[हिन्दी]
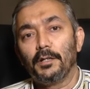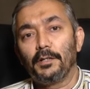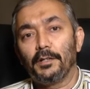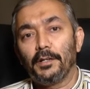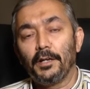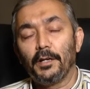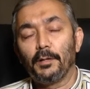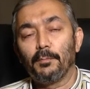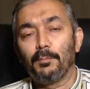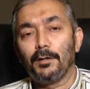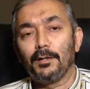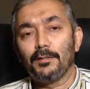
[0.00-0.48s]

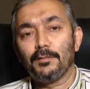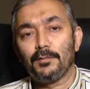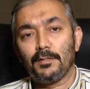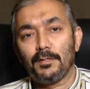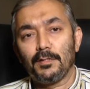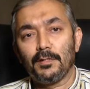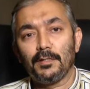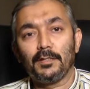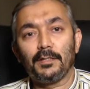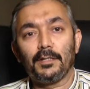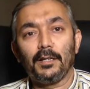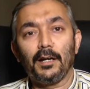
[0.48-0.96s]
टेढ़पन
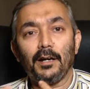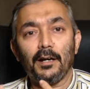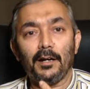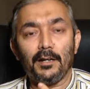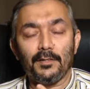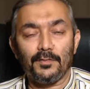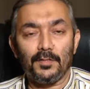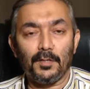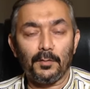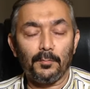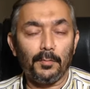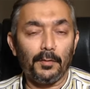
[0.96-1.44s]
से क्या
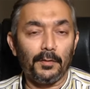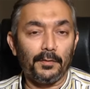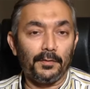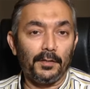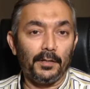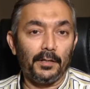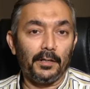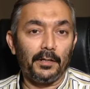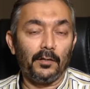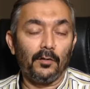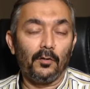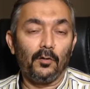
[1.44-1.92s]
असर
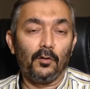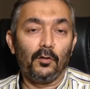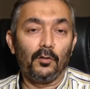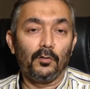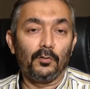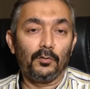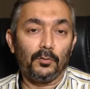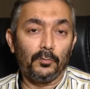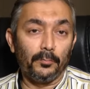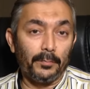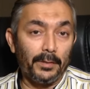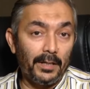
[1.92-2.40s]
पड़ता है
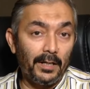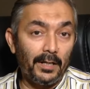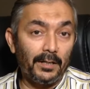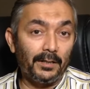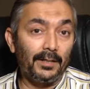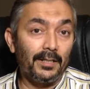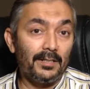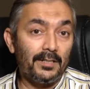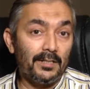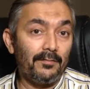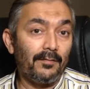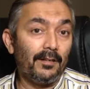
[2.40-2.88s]
तो मेरा
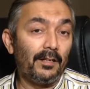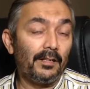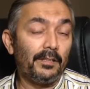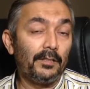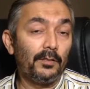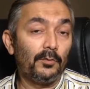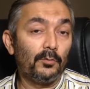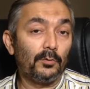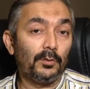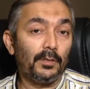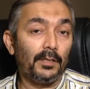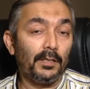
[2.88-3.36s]
अगला सवाल
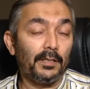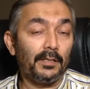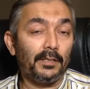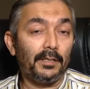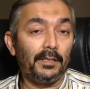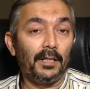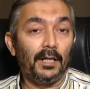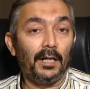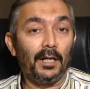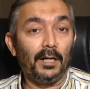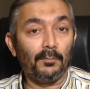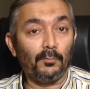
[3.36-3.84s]
ये होता है
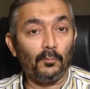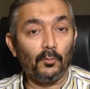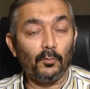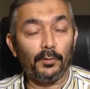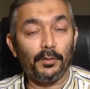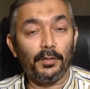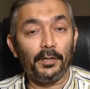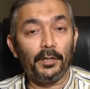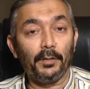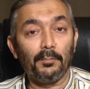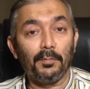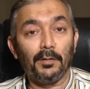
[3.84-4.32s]
कि आपको
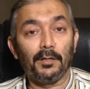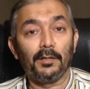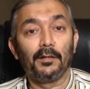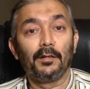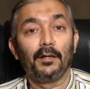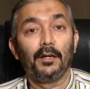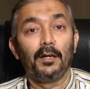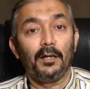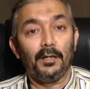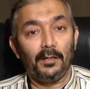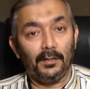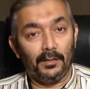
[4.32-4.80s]
टेढ़पन
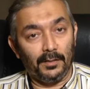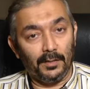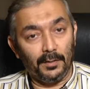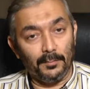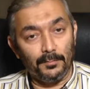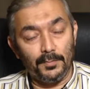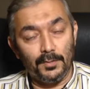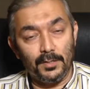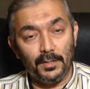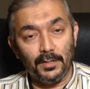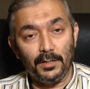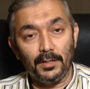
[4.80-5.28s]

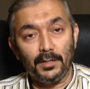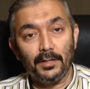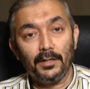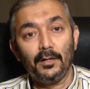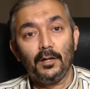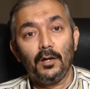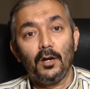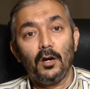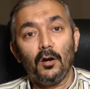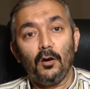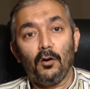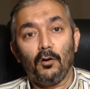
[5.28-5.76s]
कब से है
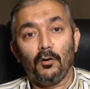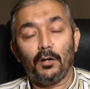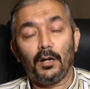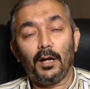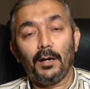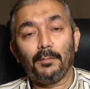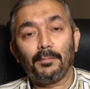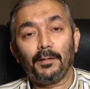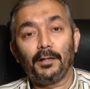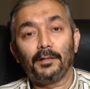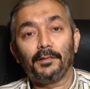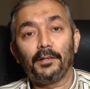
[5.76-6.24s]
और
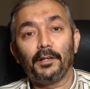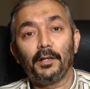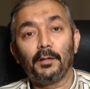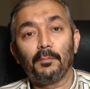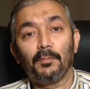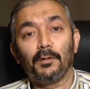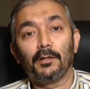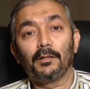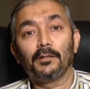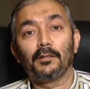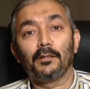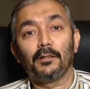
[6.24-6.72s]
आपका
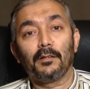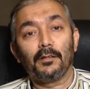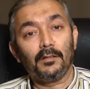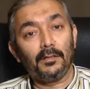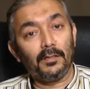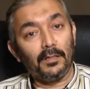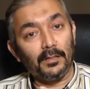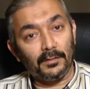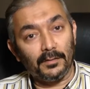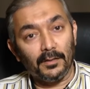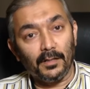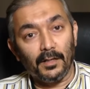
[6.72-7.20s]
टेढ़पन
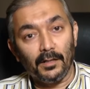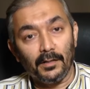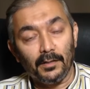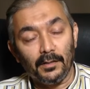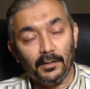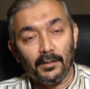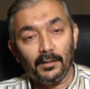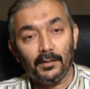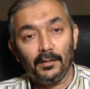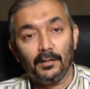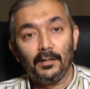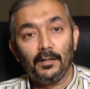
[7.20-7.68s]
कितना
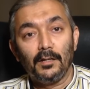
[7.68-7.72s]
है